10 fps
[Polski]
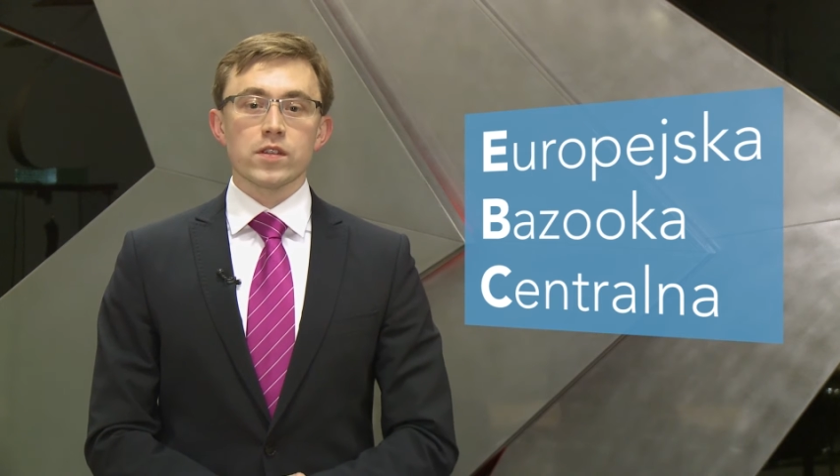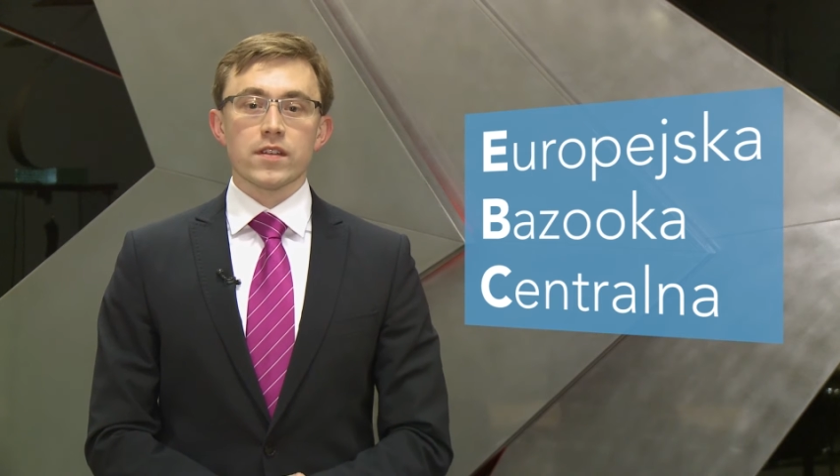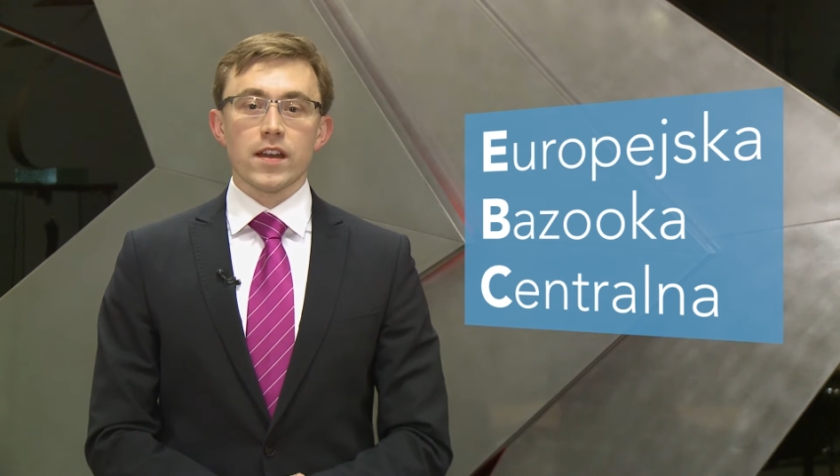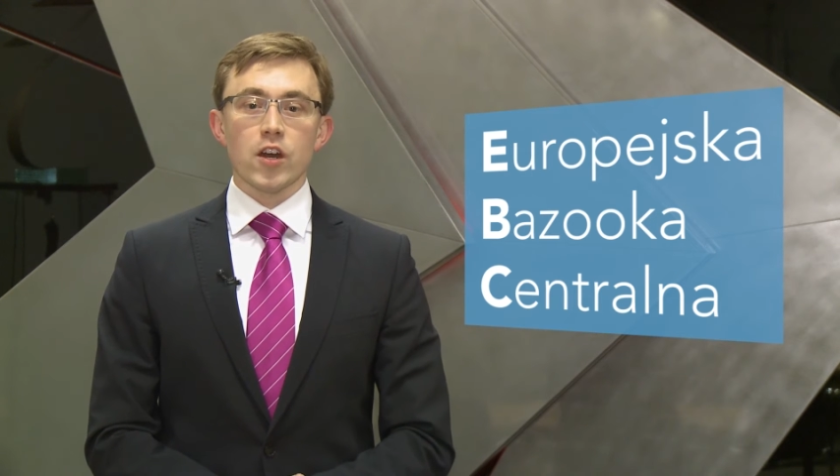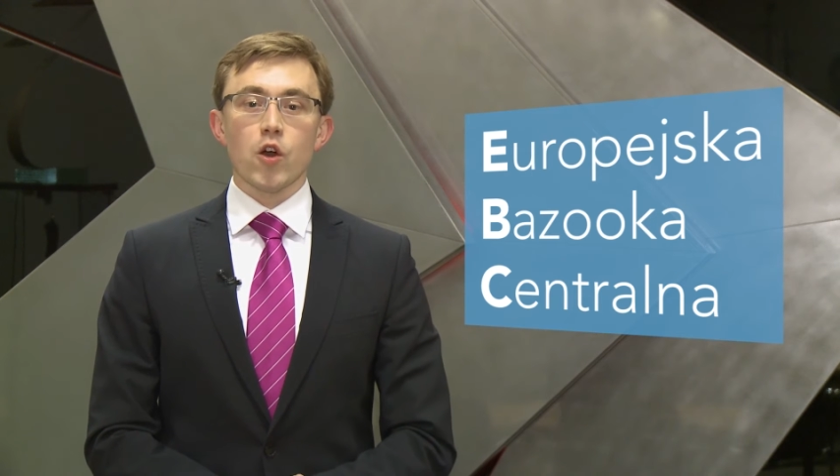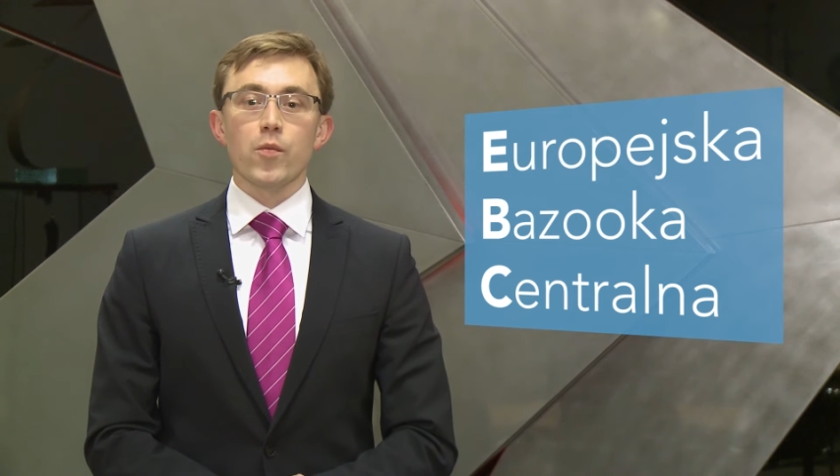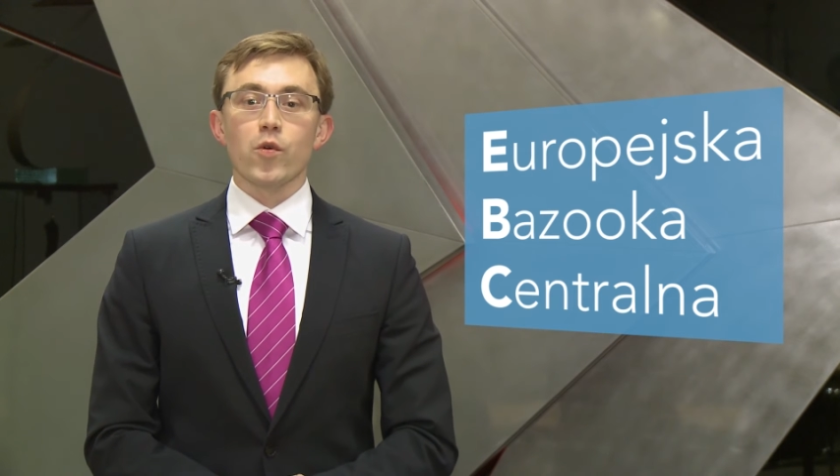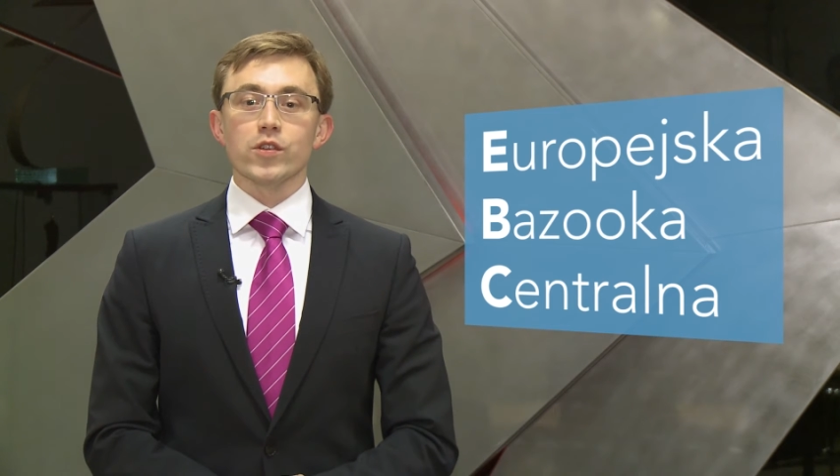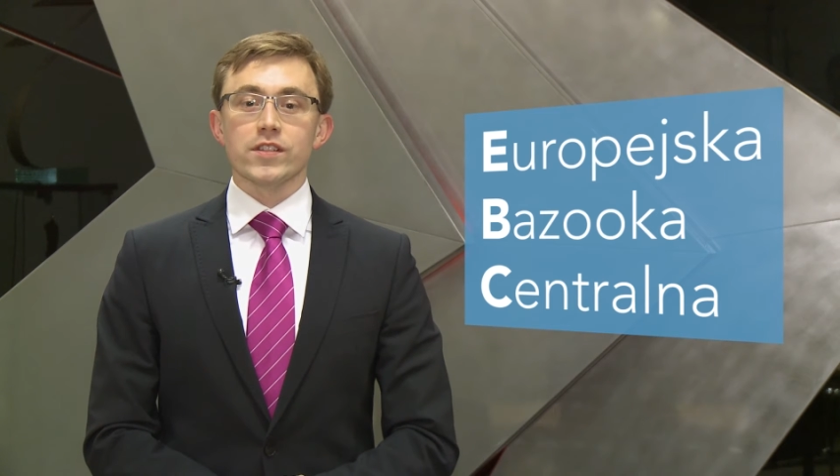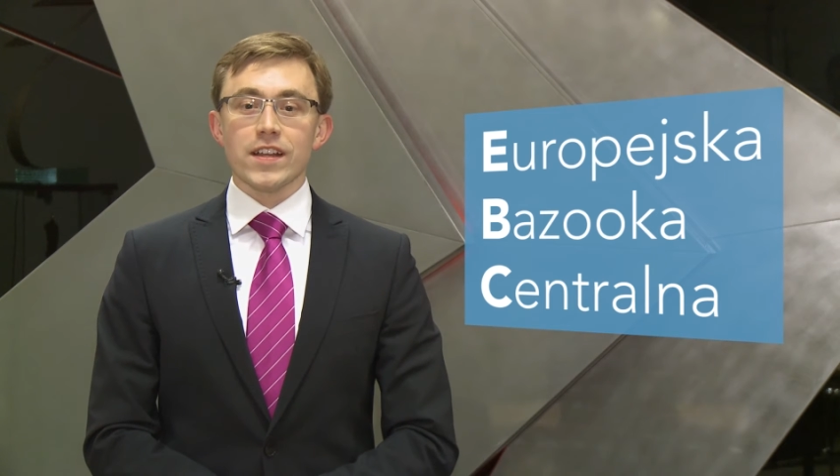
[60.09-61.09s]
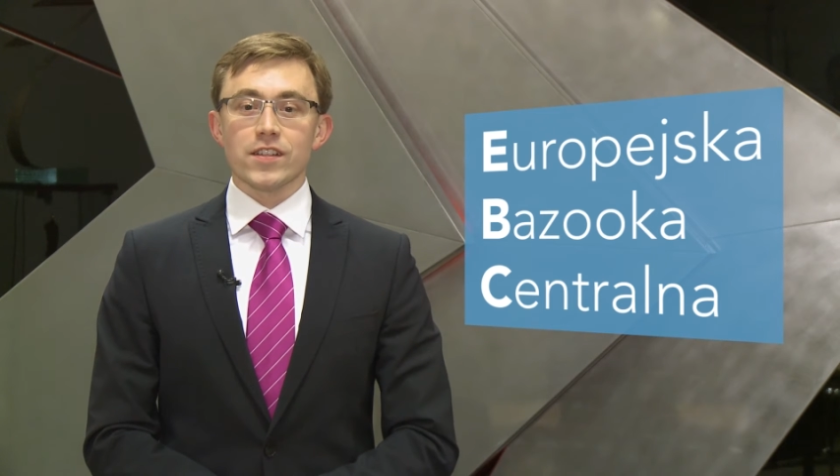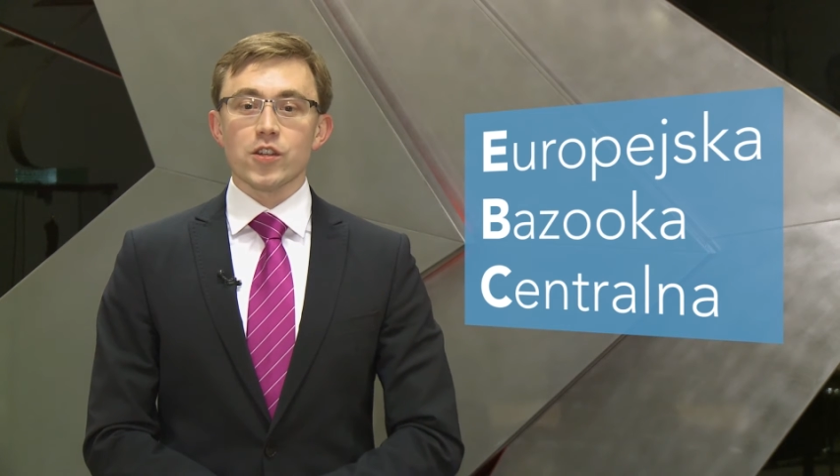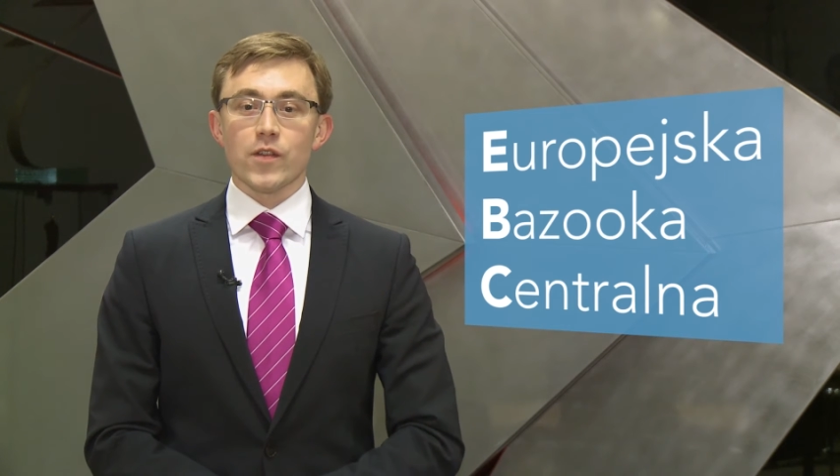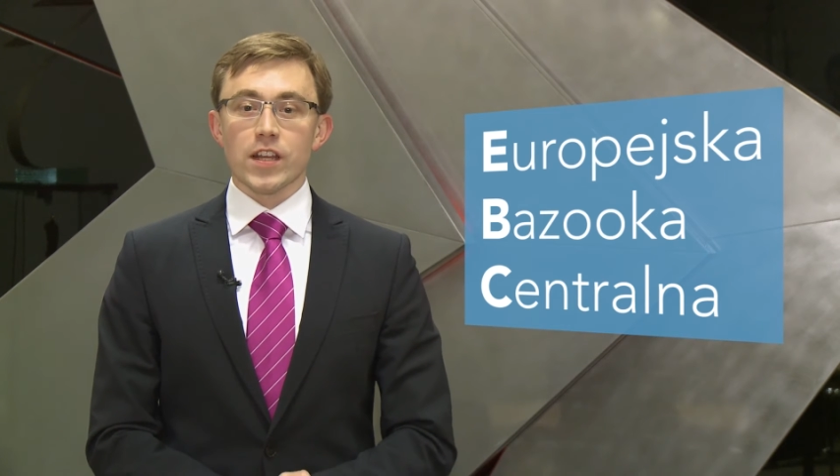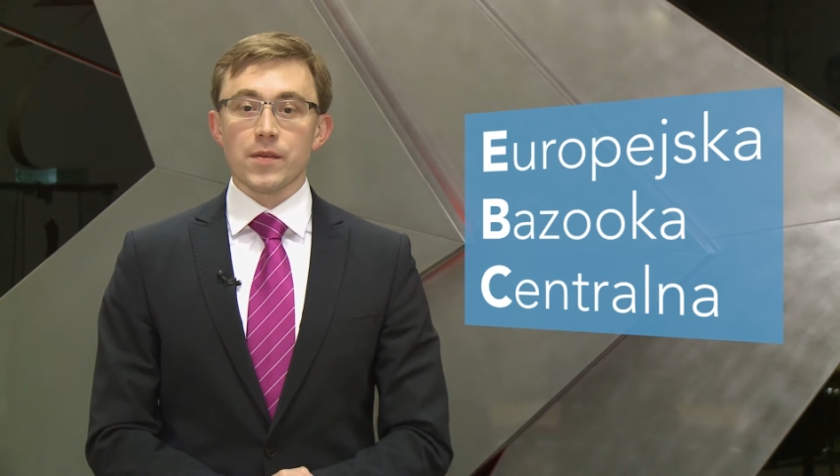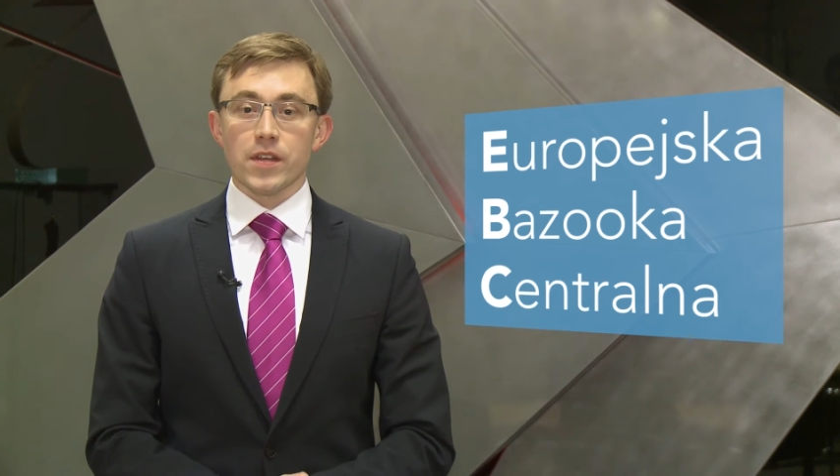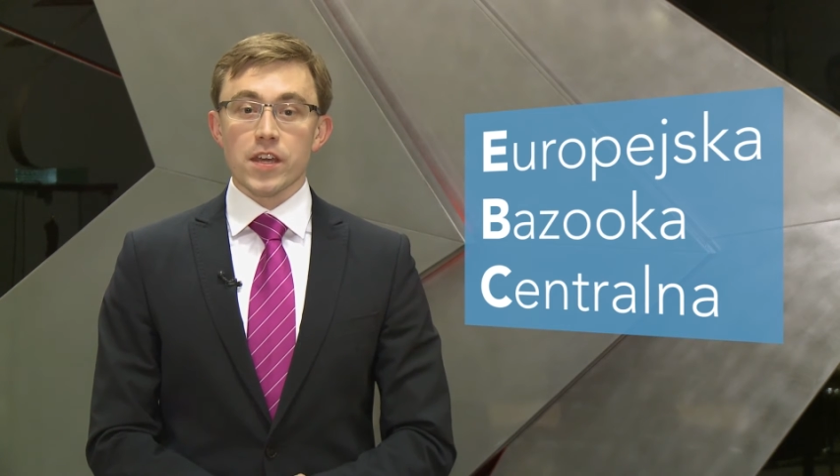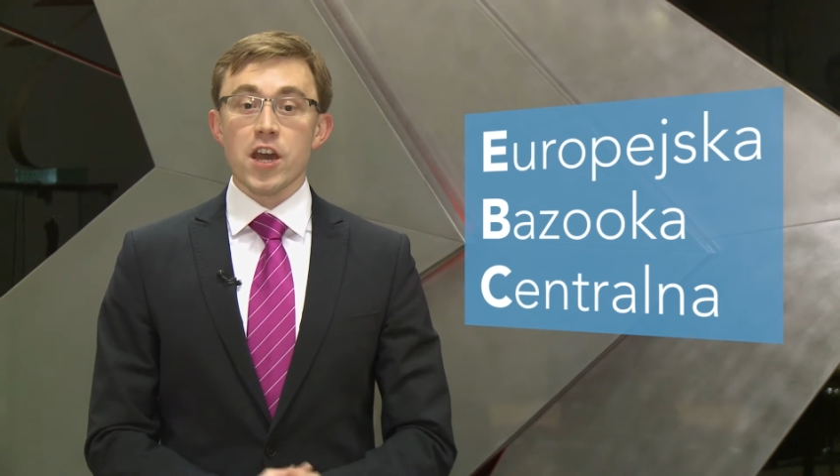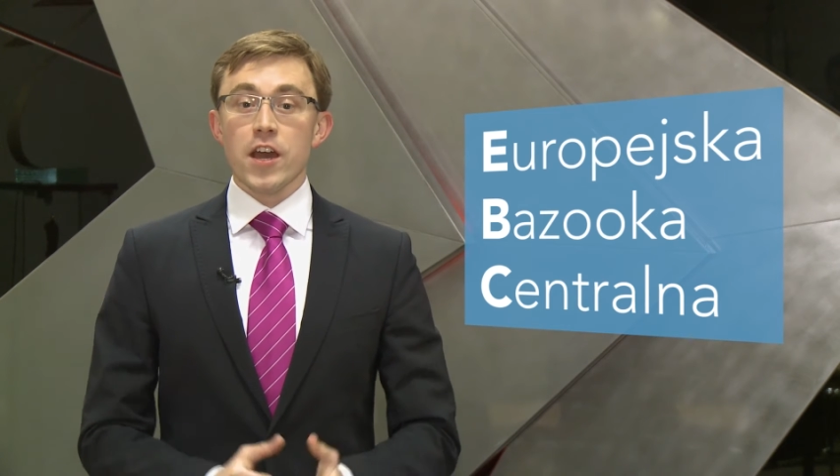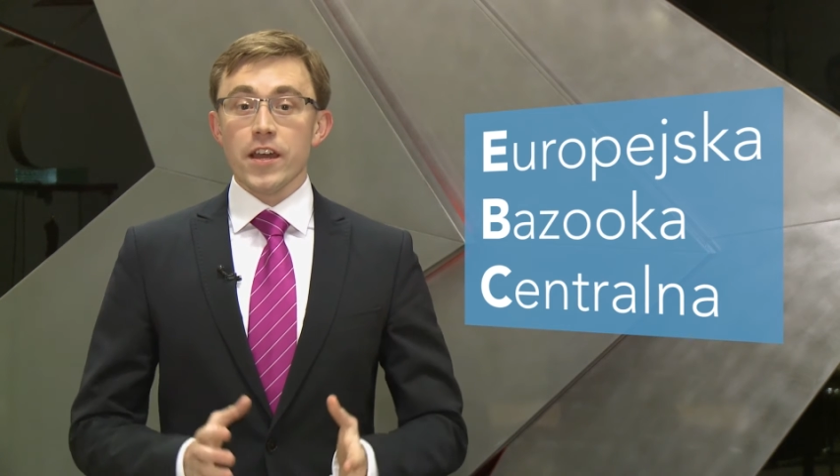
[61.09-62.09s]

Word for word: Centralnego było zdecydowanie mniej